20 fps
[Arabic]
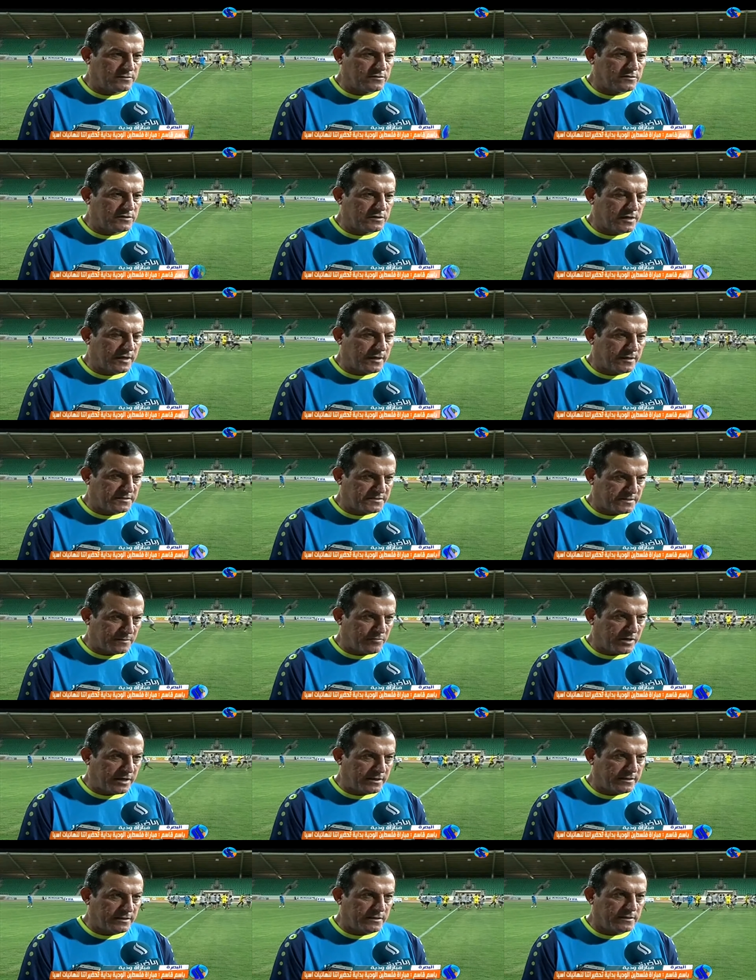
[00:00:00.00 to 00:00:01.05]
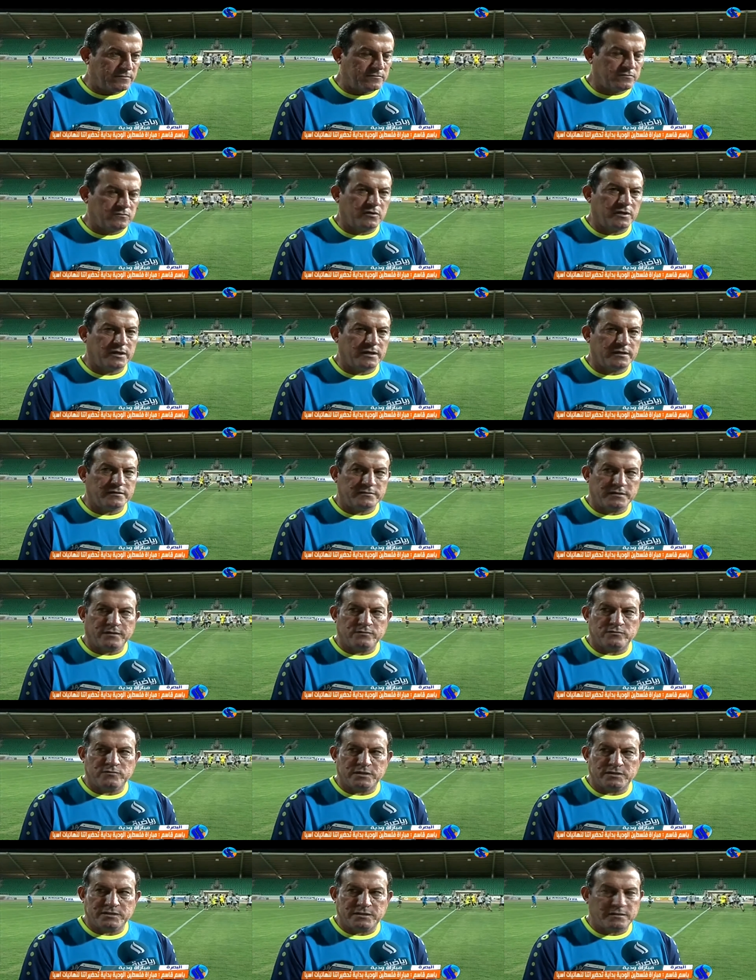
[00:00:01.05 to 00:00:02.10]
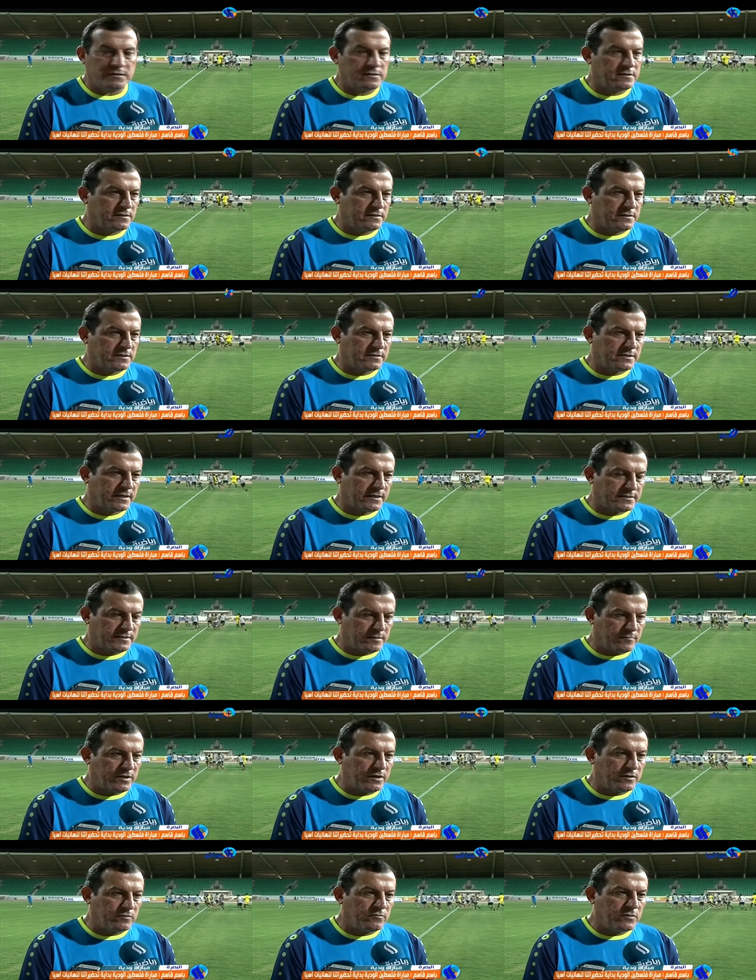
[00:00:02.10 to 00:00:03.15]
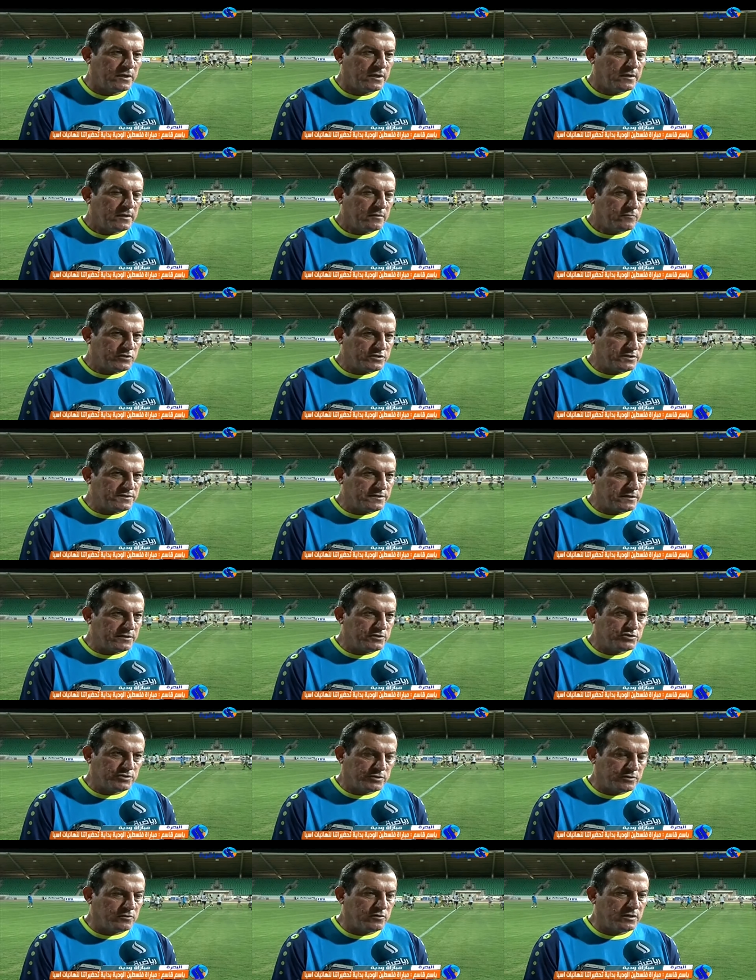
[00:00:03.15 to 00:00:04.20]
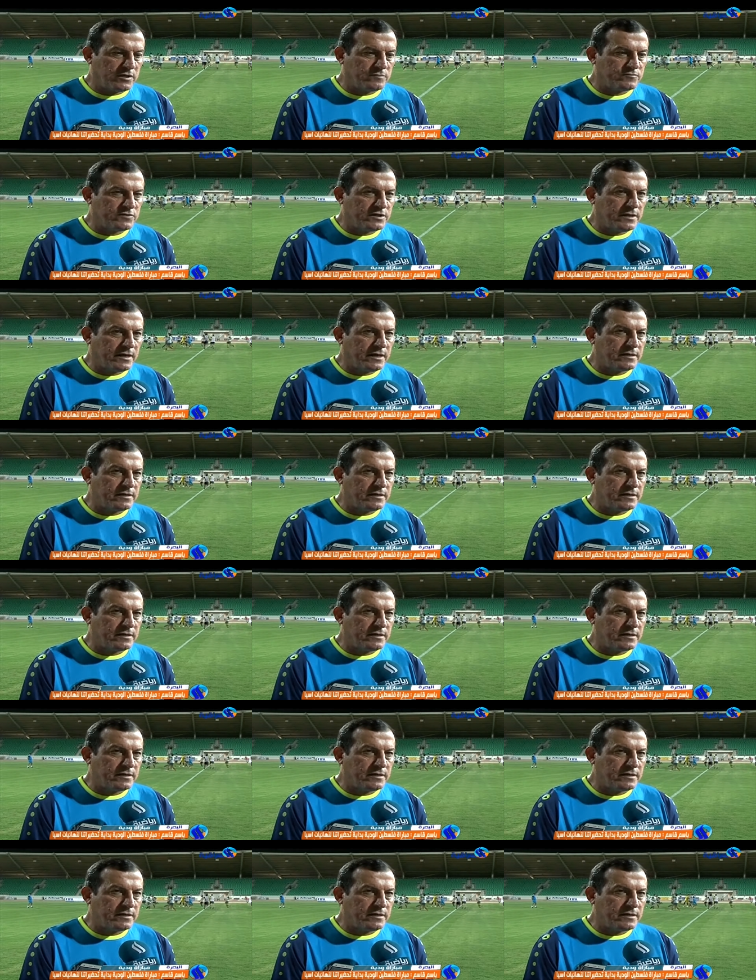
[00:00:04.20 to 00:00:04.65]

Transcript: فرصة للاعبين المحليين لإثبات قدرتهم الفنية من أجل الاعتماد